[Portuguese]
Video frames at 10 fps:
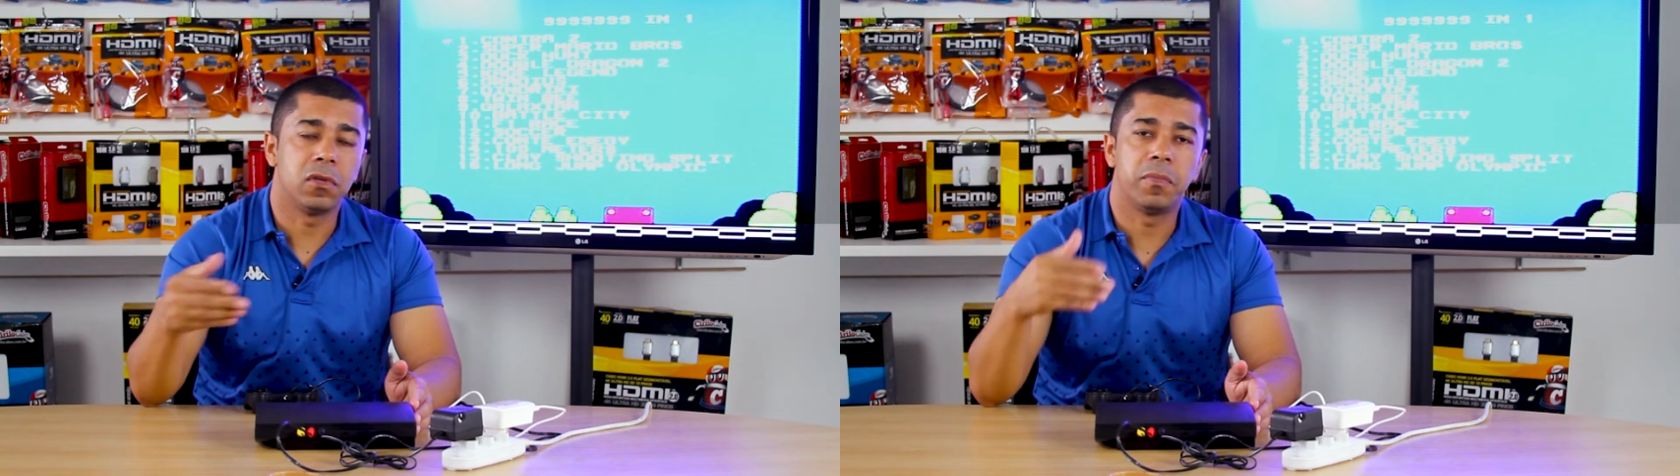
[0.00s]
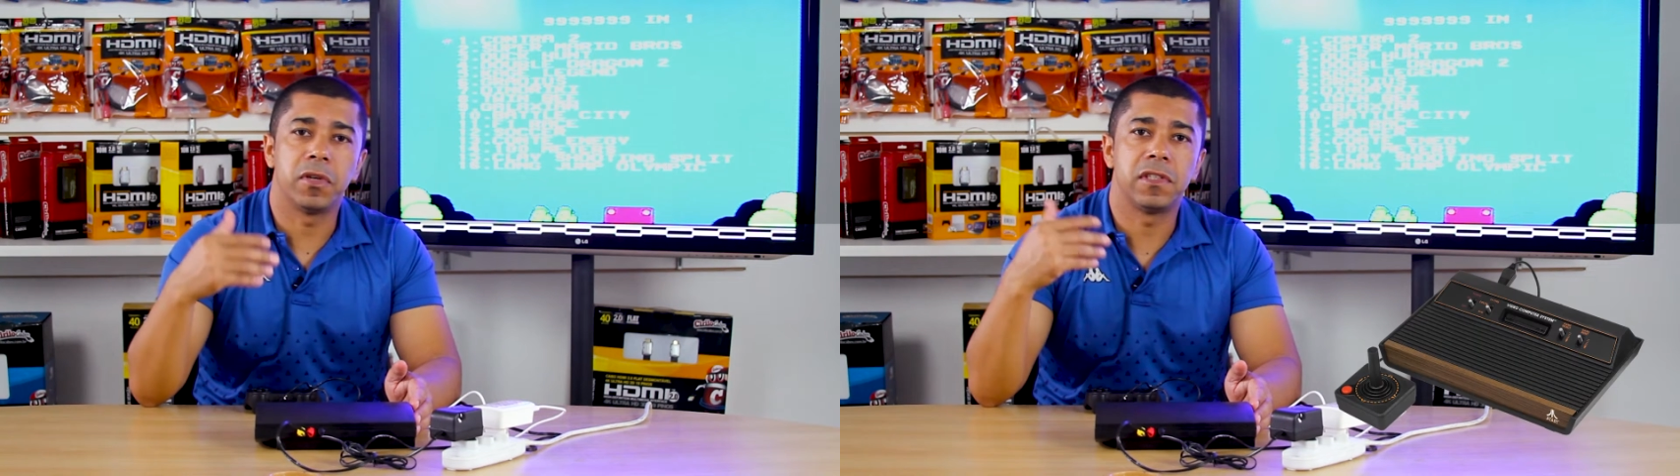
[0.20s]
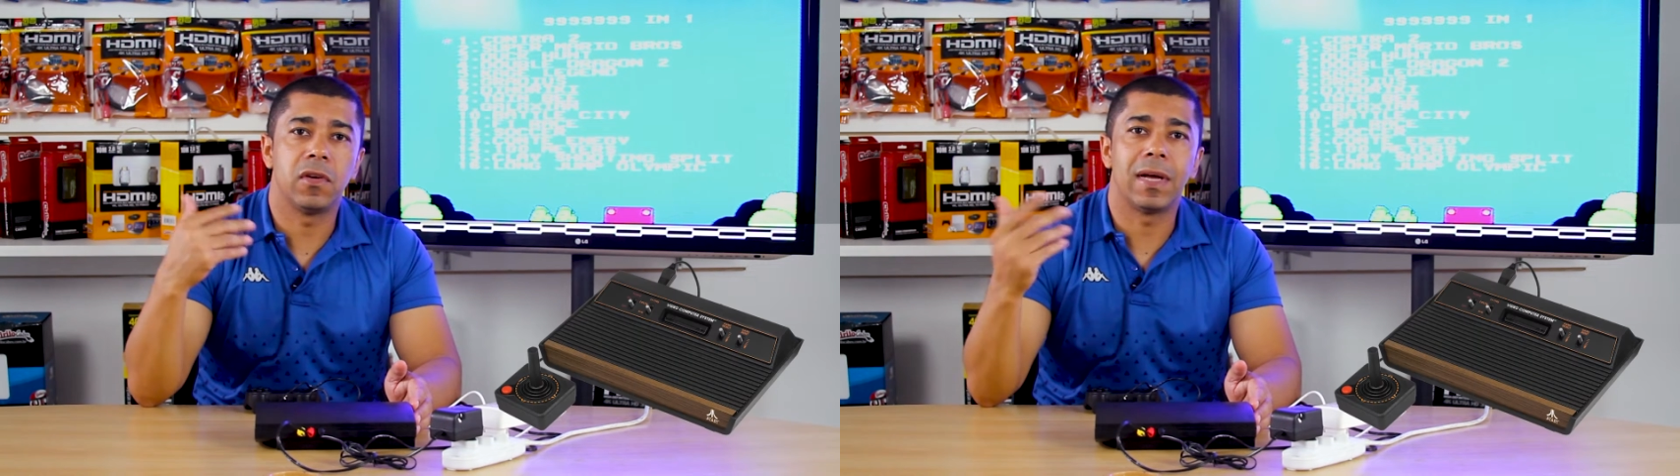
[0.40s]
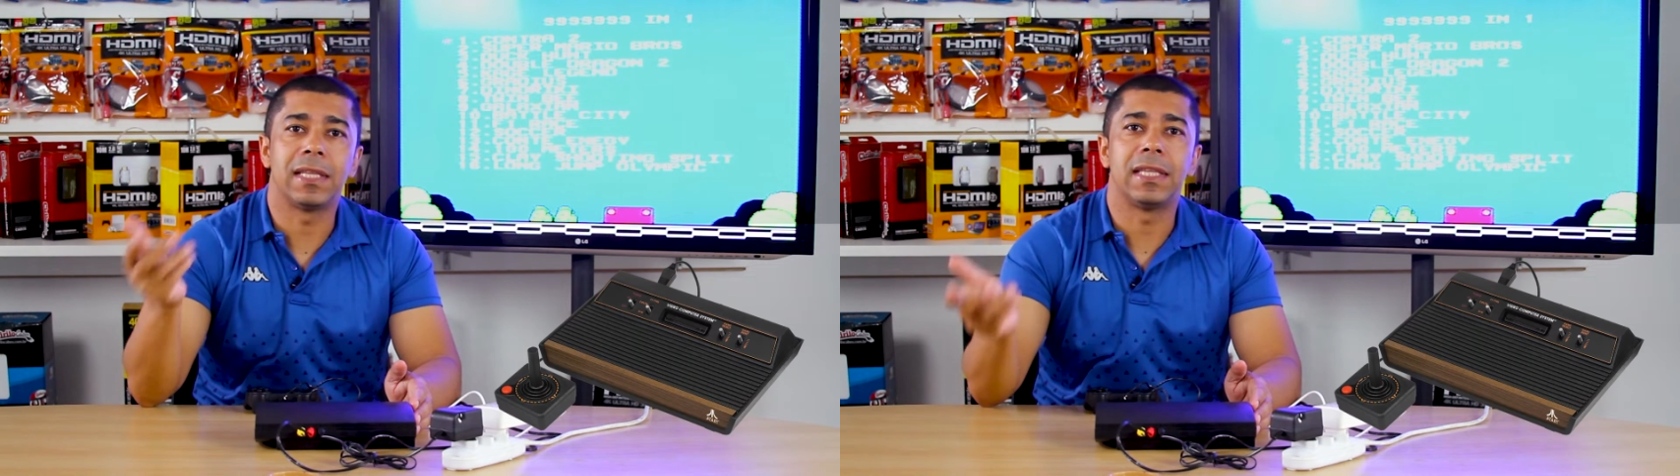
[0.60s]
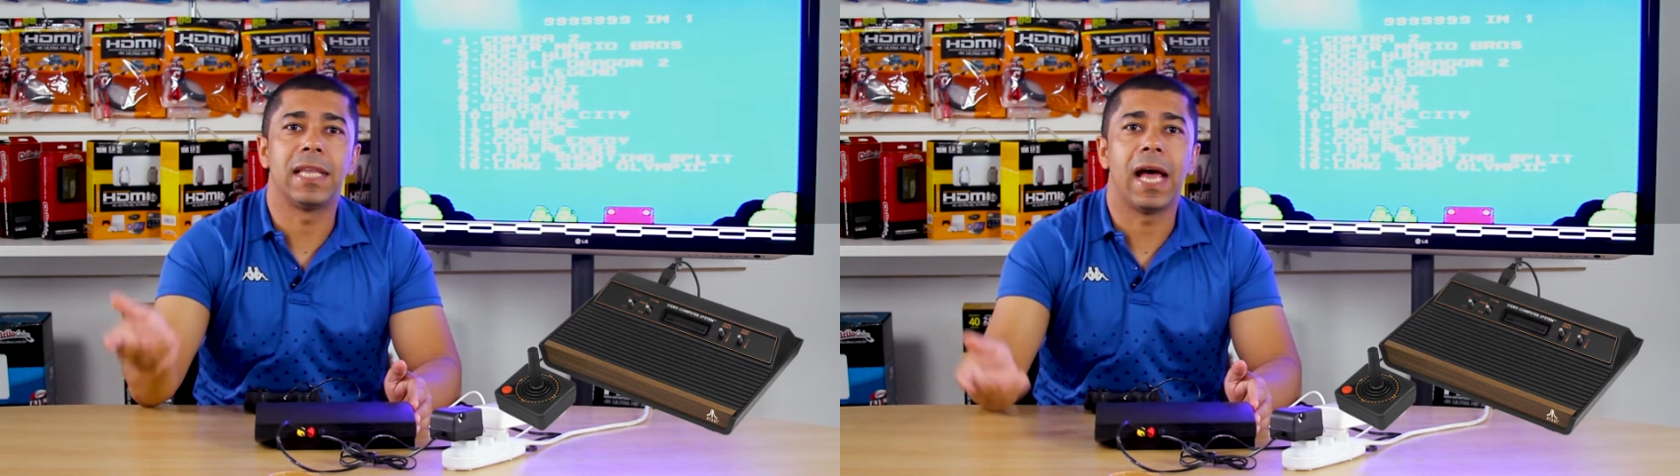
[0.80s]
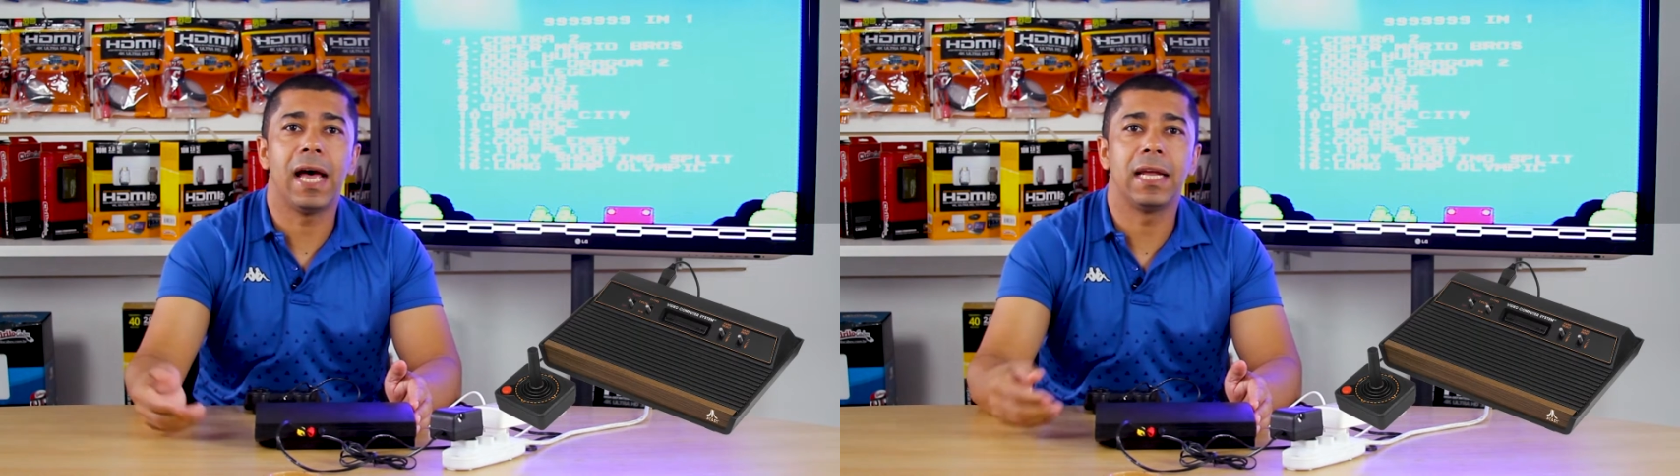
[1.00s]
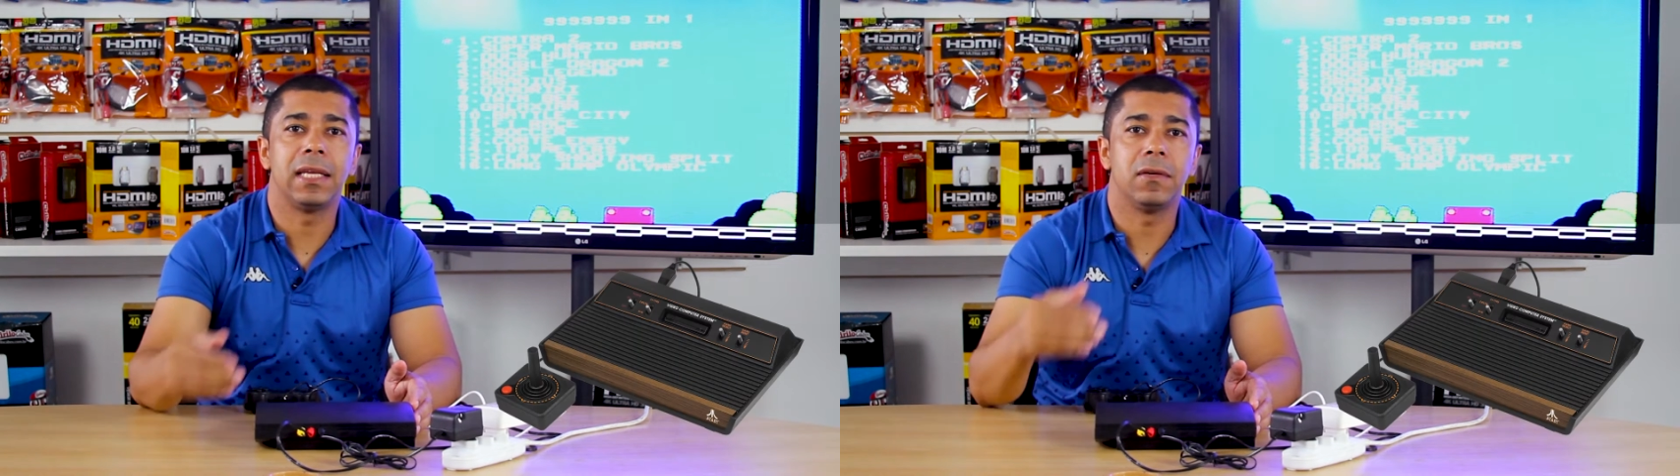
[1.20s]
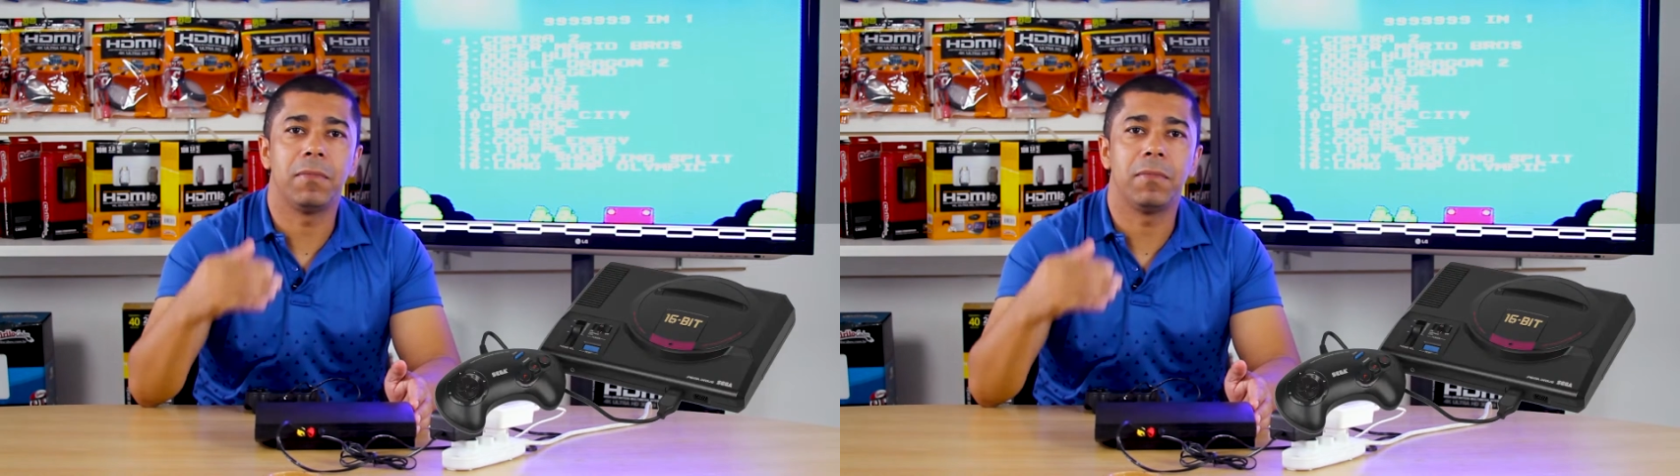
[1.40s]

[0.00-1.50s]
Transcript: que pode ser um Atari,